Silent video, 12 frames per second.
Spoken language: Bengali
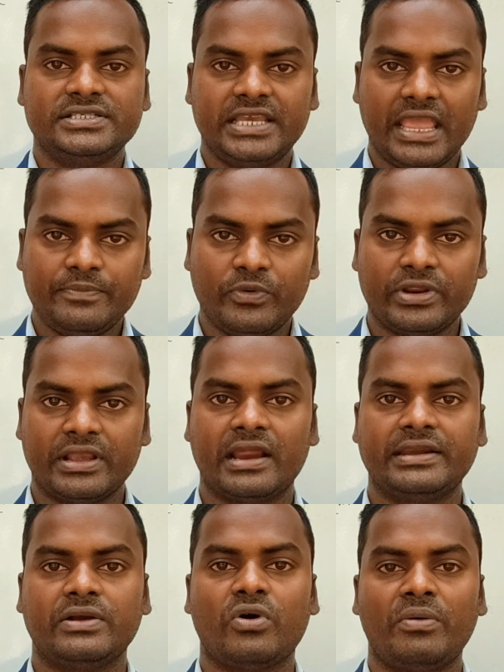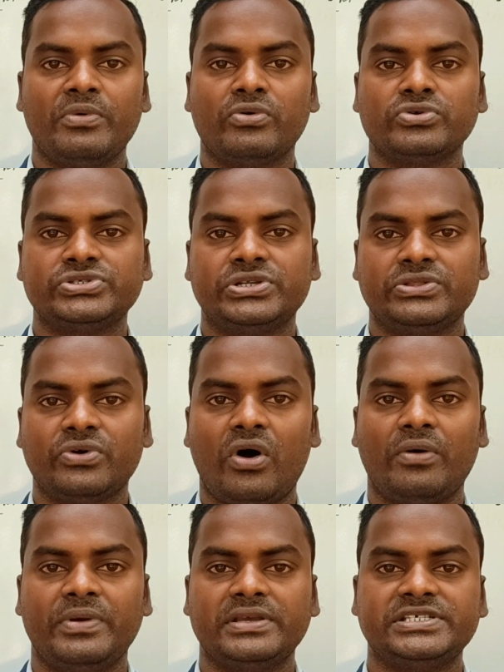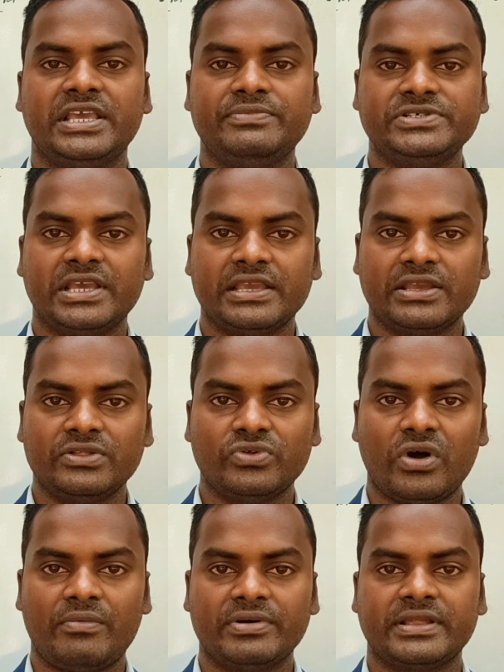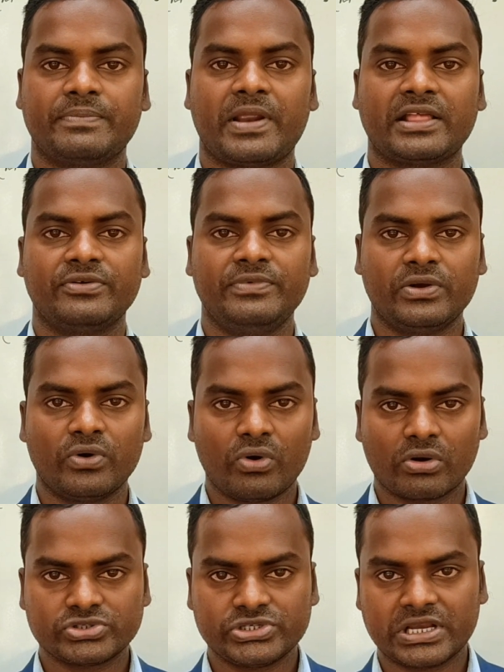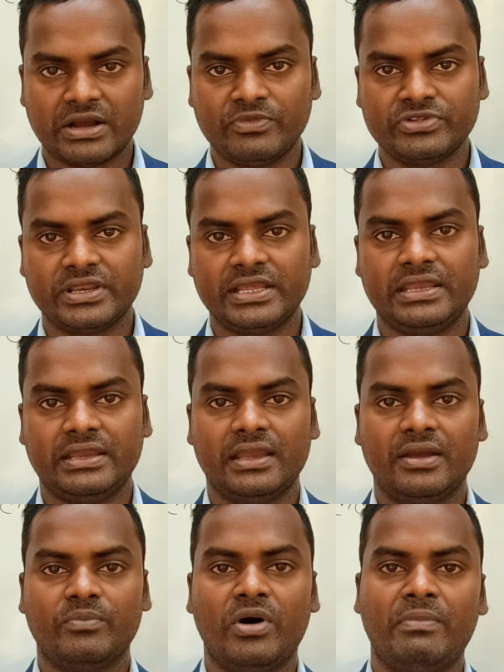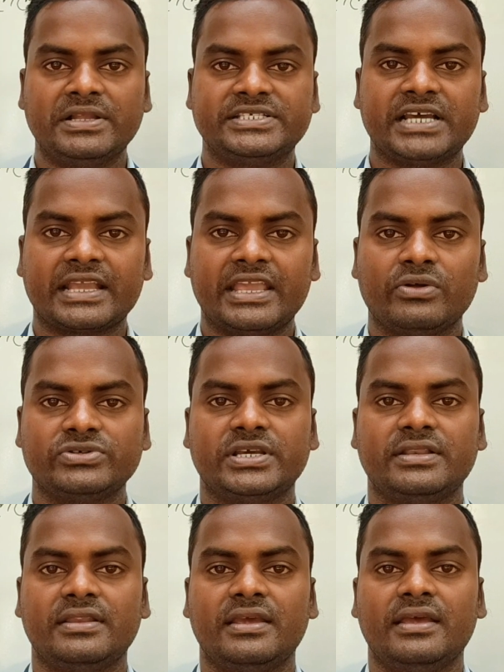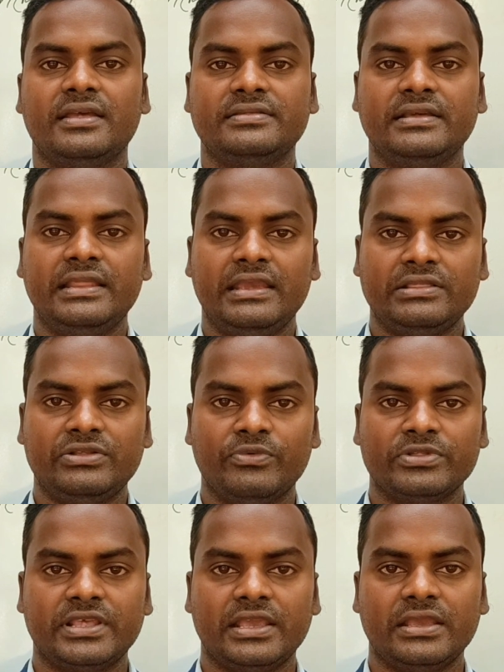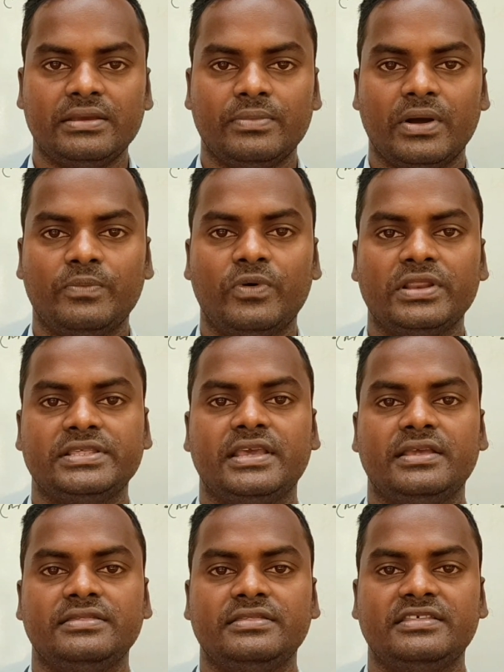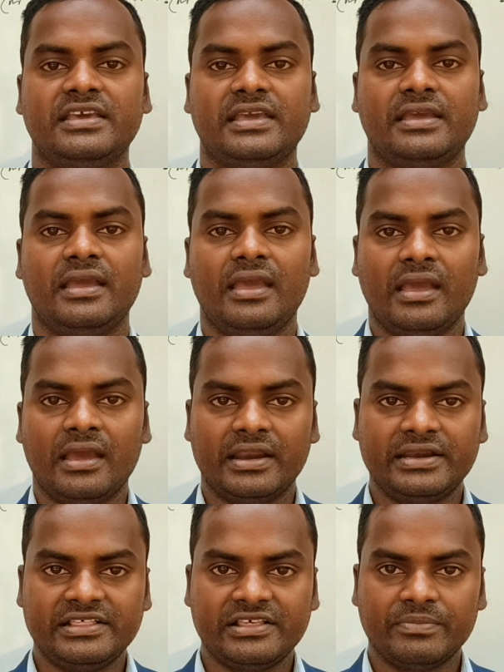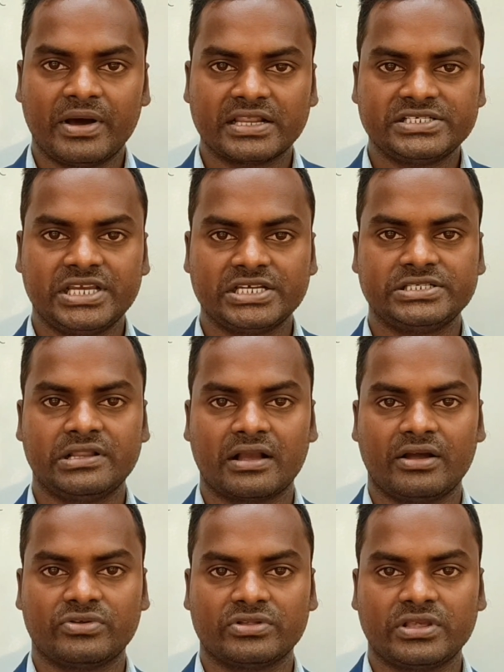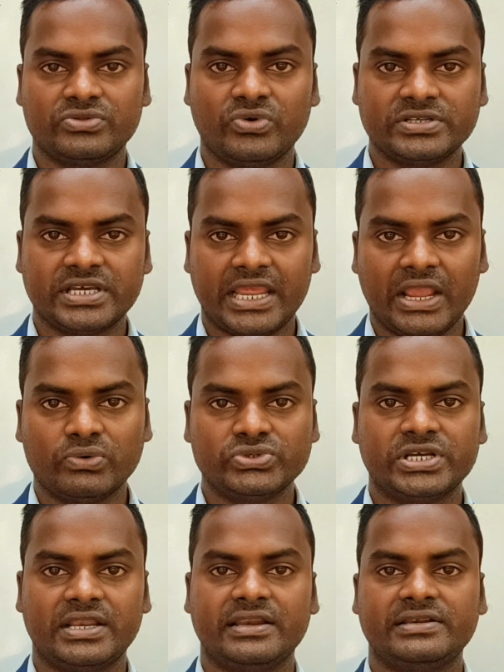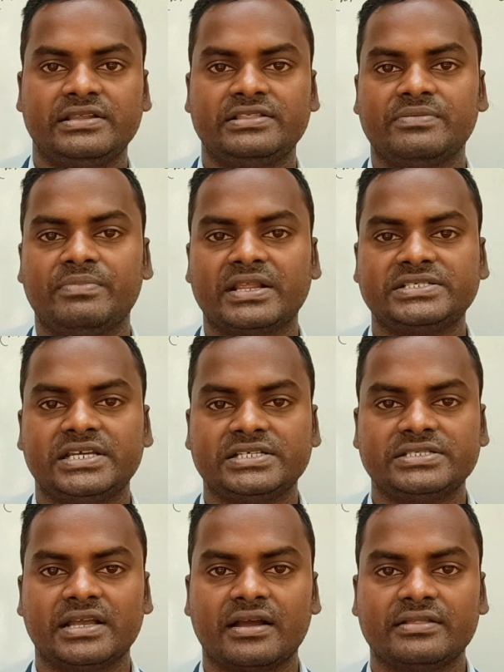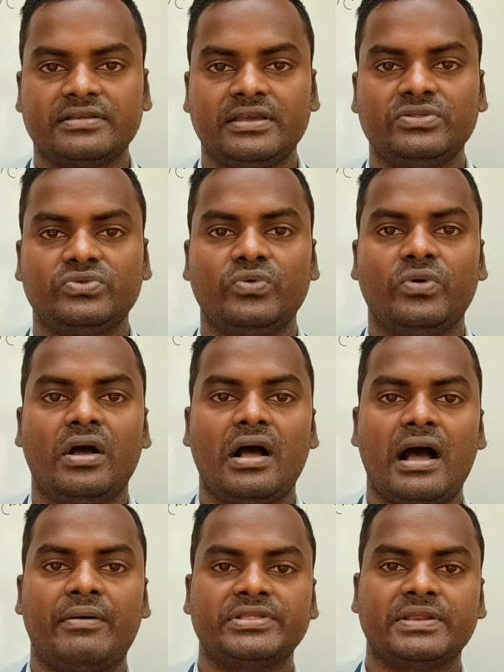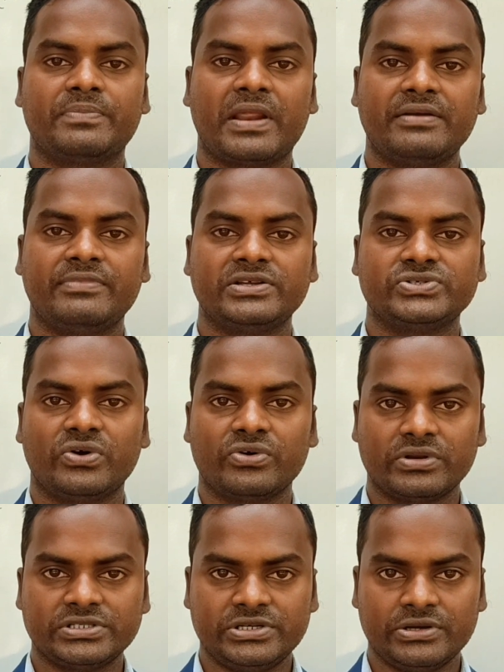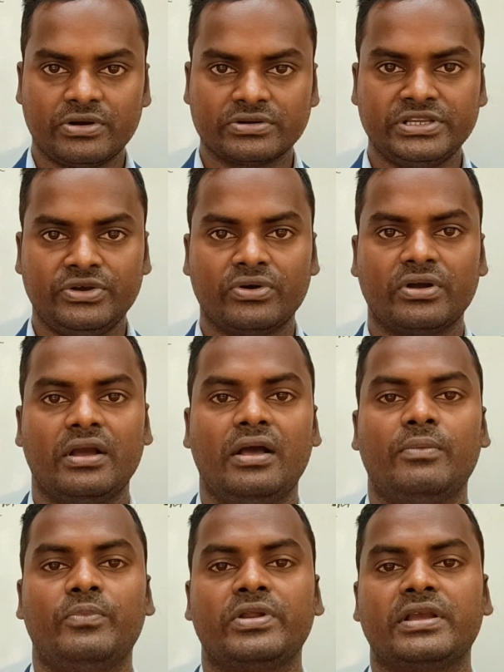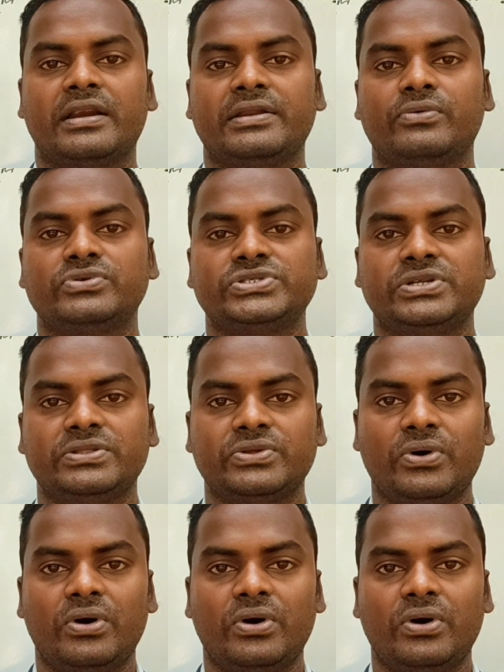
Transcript: সেই পরীক্ষাটি কবে অনুষ্ঠিত হবে সে বিষয়ে কিন্তু আমাদের প্রাথমিক ও গণশিক্ষামন্ত্রী মোহাম্মদ জাকির হোসেন তিনি ইতিমধ্যেই বলেছেন যে ডিসেম্বরের শেষ নাগাদ অর্থাৎ দু সালের ডিসেম্বরের শেষ নাগাদ কিন্তু আমাদের প্রাইমারি সহকারী শিক্ষক নিয়োগ পরীক্ষাটি অনুষ্ঠিত